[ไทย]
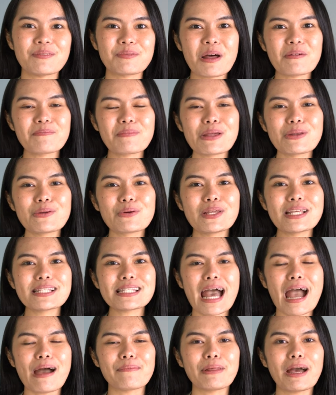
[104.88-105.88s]
สำหรับเมนู
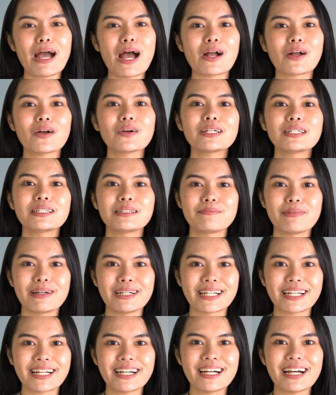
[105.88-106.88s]
ที่สามนะคะก็คือเบ
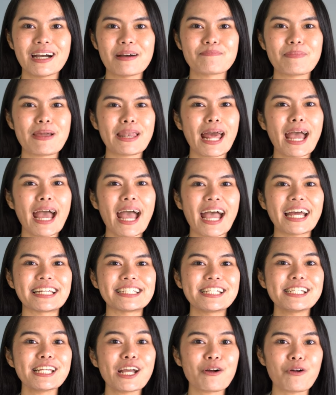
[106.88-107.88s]
อร์เกอร์เป็นอาหาร
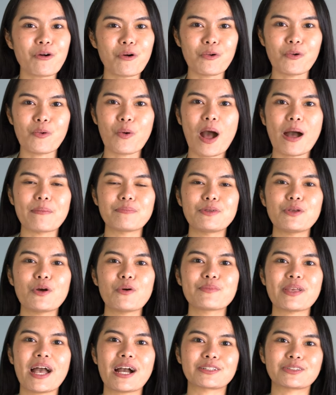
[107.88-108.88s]
ที่ยังคงความนิย
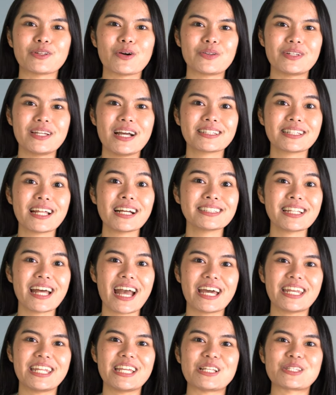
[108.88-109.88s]
มอย่างต่อเนื่องตั้งแต่
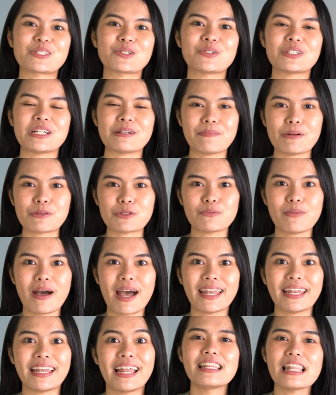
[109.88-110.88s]
อดีตจนถึงปัจจุ
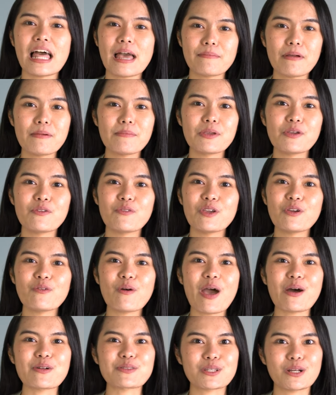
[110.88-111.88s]
บันและไม่มีวี่
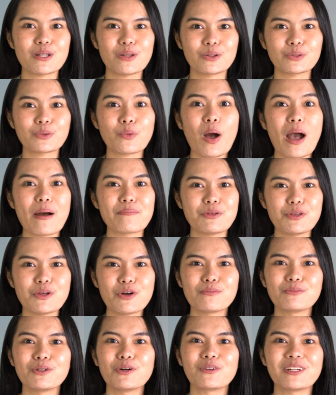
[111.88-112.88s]
แววจะลดความนิ
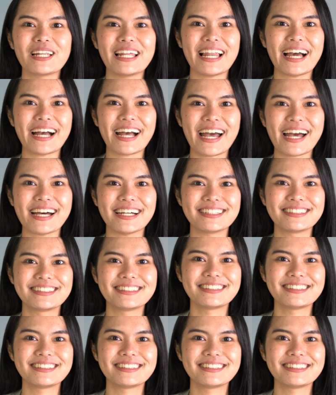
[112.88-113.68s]
ยมลงเลยล่ะค่ะ